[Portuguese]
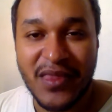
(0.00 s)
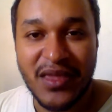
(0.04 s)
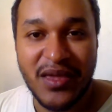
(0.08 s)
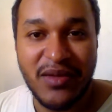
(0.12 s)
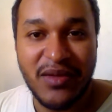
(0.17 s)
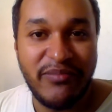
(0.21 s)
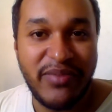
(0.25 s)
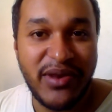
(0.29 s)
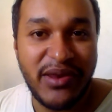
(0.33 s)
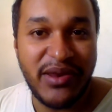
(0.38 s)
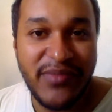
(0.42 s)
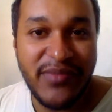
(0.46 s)

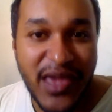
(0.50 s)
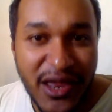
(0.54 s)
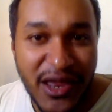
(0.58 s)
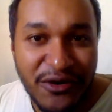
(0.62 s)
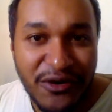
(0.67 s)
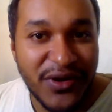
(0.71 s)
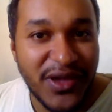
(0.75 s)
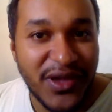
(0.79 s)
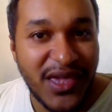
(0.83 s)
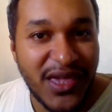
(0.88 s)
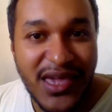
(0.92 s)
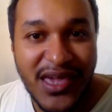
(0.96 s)
Primeiro
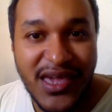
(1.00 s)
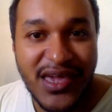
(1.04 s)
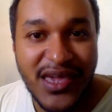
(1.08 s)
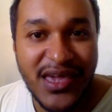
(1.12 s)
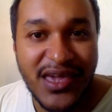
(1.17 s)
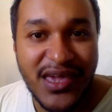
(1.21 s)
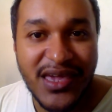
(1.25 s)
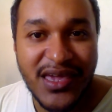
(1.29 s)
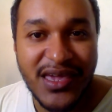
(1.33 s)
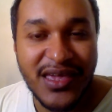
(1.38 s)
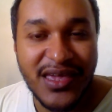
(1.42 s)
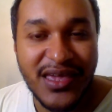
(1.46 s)

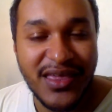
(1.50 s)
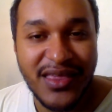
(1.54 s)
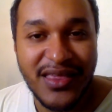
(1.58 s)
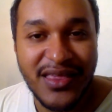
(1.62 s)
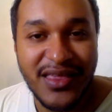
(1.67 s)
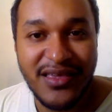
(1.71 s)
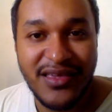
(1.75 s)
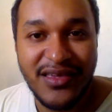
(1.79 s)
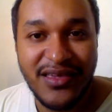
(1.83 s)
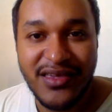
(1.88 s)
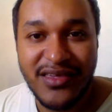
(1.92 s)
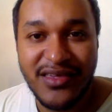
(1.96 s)
que
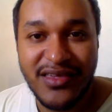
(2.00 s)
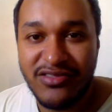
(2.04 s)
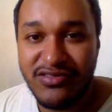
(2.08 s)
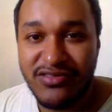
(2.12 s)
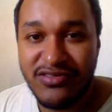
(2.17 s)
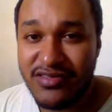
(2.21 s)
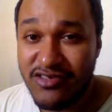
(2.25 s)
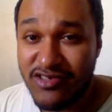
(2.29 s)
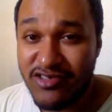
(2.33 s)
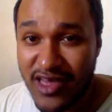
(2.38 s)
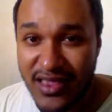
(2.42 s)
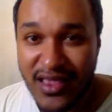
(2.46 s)

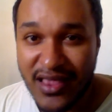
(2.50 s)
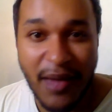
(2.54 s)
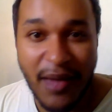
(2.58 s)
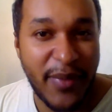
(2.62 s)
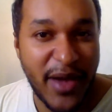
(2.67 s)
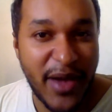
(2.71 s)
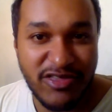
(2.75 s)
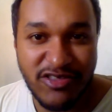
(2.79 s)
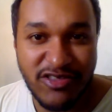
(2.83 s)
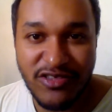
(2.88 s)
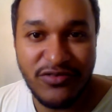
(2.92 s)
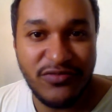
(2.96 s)
você já está
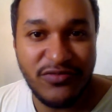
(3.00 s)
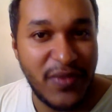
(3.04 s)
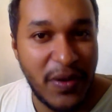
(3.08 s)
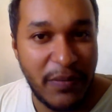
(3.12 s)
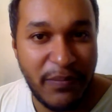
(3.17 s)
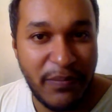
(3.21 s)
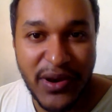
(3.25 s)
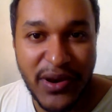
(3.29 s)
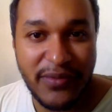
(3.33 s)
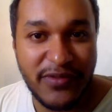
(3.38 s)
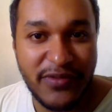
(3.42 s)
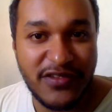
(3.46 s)
partindo de uma,
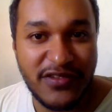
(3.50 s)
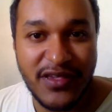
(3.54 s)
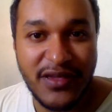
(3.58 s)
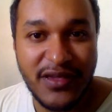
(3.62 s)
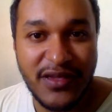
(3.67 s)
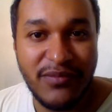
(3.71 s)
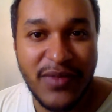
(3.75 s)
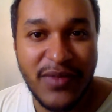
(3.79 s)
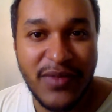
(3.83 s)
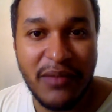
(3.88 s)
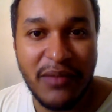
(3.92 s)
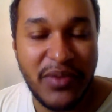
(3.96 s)
pre
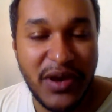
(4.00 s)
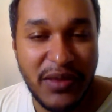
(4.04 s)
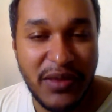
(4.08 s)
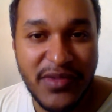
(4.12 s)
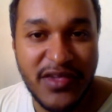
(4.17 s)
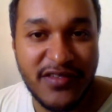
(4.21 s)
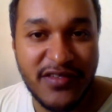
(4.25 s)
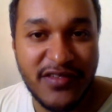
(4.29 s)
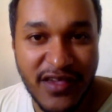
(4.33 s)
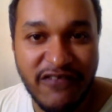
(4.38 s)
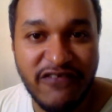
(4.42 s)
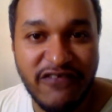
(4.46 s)
uma
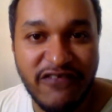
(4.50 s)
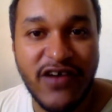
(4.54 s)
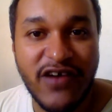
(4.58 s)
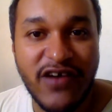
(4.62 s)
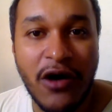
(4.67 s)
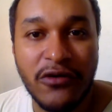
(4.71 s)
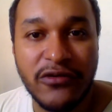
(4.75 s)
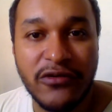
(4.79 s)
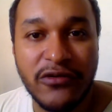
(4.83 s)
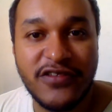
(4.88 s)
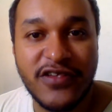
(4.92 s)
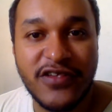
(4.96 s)
premissa
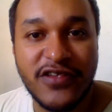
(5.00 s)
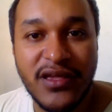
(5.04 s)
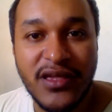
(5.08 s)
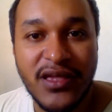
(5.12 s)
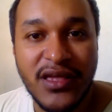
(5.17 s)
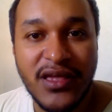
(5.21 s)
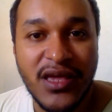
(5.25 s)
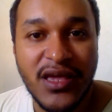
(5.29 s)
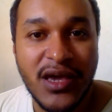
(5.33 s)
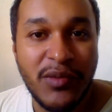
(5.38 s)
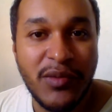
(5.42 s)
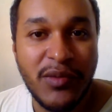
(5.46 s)
falsa,
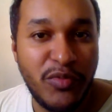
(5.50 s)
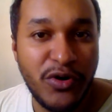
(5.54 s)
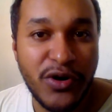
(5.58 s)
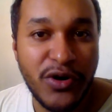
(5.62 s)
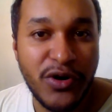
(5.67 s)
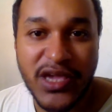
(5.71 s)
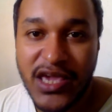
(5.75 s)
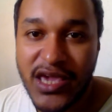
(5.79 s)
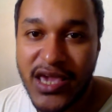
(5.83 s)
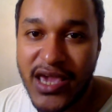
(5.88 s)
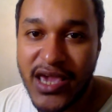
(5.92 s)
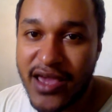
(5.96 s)

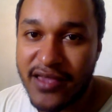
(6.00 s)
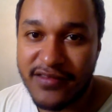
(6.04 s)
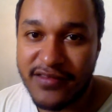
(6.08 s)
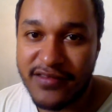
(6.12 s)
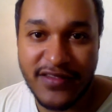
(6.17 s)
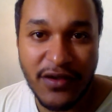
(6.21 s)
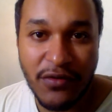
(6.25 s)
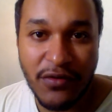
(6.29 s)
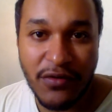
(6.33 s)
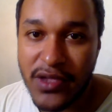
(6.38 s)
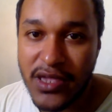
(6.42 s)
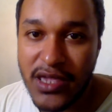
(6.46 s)
porque
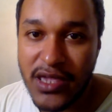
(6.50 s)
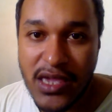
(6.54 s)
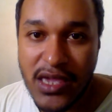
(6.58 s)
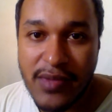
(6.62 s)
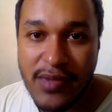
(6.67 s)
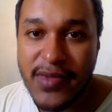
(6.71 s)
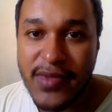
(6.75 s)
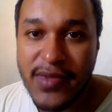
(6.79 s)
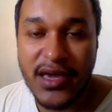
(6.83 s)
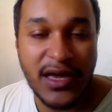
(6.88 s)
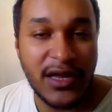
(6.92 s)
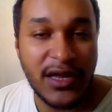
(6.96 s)
reação
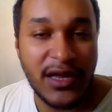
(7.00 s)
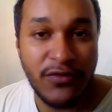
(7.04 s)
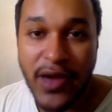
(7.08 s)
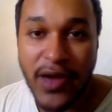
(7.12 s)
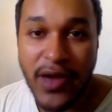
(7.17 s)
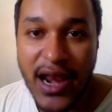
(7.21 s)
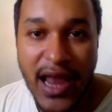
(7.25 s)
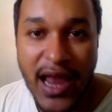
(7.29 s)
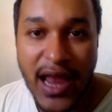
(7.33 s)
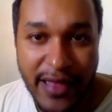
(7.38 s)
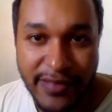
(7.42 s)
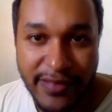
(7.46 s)
química não é
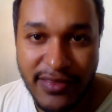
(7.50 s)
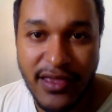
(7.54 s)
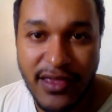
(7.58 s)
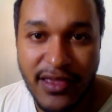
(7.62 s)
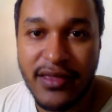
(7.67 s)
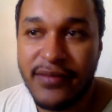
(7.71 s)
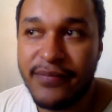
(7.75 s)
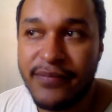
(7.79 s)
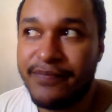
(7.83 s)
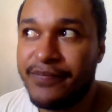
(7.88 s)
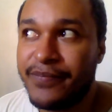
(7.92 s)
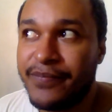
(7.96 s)
nada.
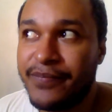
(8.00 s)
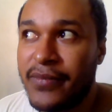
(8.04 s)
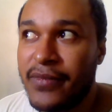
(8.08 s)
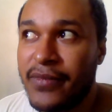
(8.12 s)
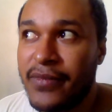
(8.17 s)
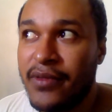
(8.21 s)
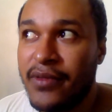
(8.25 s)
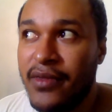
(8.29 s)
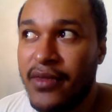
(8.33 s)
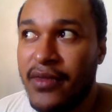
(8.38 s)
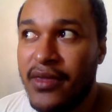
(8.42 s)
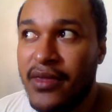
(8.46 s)

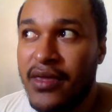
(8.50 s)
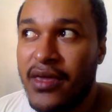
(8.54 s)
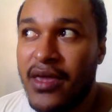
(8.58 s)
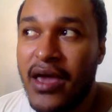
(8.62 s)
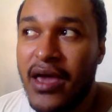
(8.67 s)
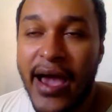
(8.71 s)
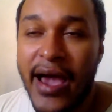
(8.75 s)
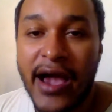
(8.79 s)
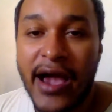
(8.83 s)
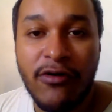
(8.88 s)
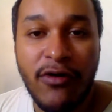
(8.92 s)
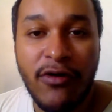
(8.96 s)

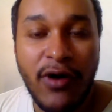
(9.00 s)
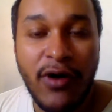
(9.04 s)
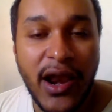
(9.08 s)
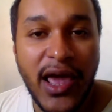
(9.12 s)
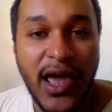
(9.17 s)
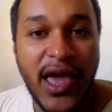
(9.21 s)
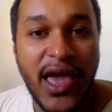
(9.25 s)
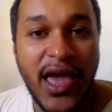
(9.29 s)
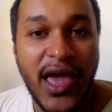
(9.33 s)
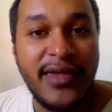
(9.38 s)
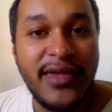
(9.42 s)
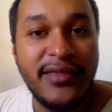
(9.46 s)
Agora
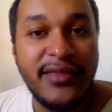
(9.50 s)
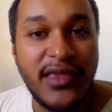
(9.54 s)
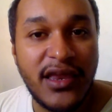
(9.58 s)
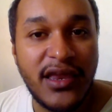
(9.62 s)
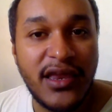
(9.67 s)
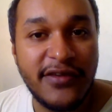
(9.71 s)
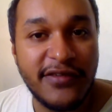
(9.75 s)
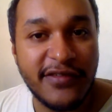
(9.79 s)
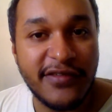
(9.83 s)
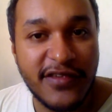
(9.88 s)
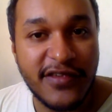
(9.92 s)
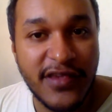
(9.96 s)
é
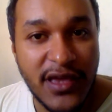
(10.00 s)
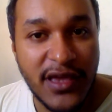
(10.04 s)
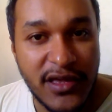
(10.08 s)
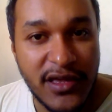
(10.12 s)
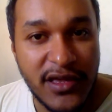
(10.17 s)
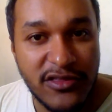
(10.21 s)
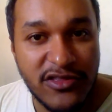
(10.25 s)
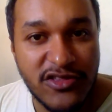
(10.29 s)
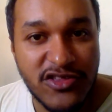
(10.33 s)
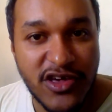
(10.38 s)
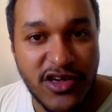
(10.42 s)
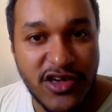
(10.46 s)

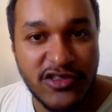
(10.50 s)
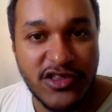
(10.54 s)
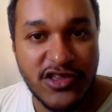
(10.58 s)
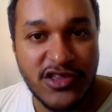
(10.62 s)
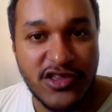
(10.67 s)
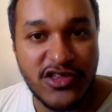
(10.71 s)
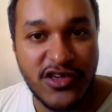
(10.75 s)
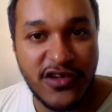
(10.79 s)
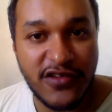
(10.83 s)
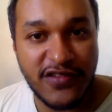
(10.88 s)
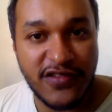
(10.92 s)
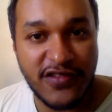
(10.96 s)
interessante a
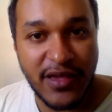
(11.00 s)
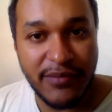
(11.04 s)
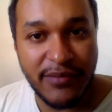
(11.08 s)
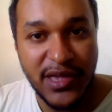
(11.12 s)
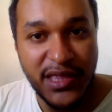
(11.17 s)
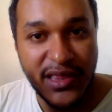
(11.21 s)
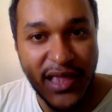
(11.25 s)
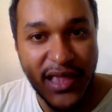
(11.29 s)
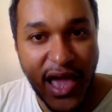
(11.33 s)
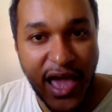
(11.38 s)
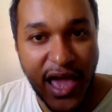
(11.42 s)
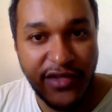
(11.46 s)
gente
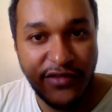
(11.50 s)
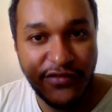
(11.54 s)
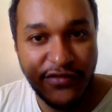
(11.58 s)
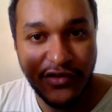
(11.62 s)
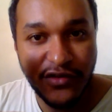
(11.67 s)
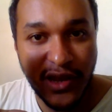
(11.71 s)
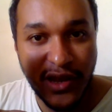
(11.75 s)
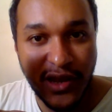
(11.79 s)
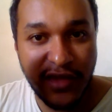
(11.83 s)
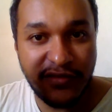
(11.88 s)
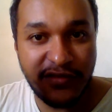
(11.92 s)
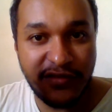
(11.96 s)
examinar e
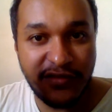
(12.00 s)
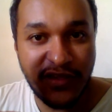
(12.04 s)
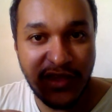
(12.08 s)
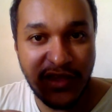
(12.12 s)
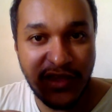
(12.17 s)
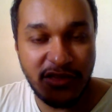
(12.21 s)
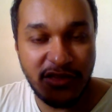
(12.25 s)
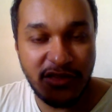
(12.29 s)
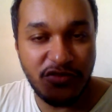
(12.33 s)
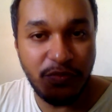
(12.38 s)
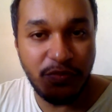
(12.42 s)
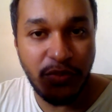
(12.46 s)
isolar esse
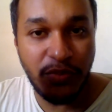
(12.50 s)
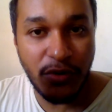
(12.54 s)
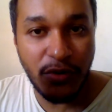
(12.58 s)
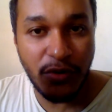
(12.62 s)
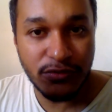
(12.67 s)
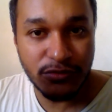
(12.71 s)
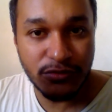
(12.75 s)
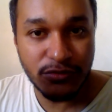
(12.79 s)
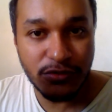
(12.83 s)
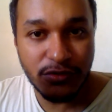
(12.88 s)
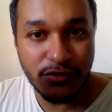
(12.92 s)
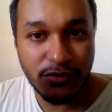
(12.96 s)
seguinte ponto.